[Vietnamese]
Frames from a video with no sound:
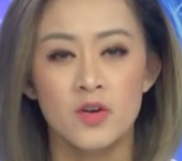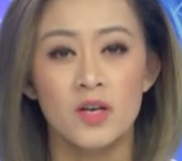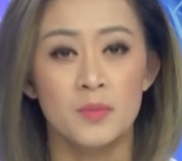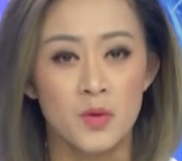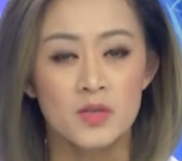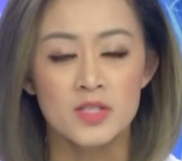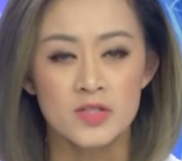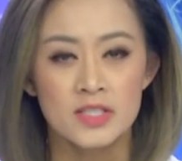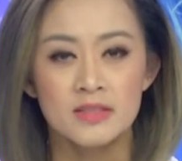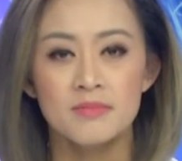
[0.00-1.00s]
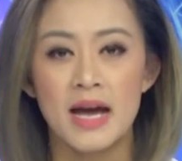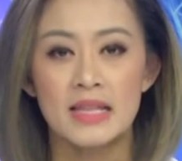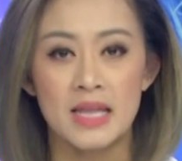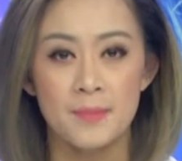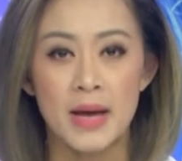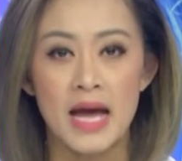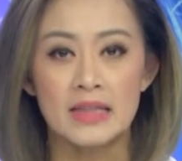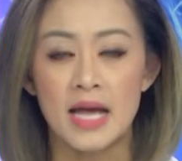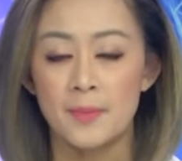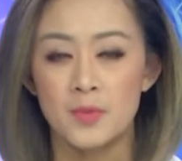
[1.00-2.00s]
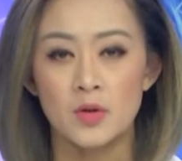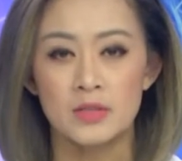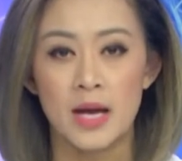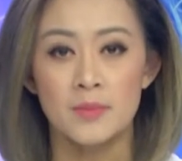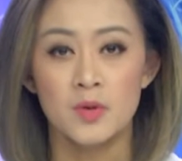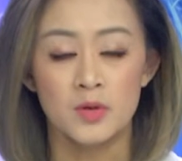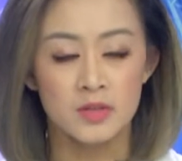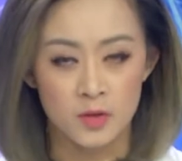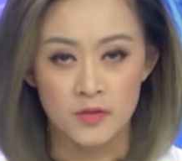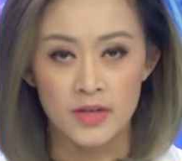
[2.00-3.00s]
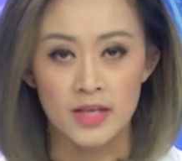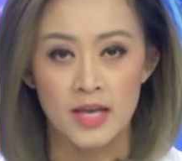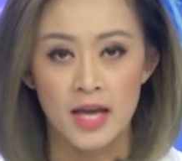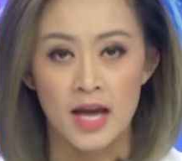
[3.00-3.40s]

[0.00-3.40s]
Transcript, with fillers: phone là 469 383 8184 thưa quý vị.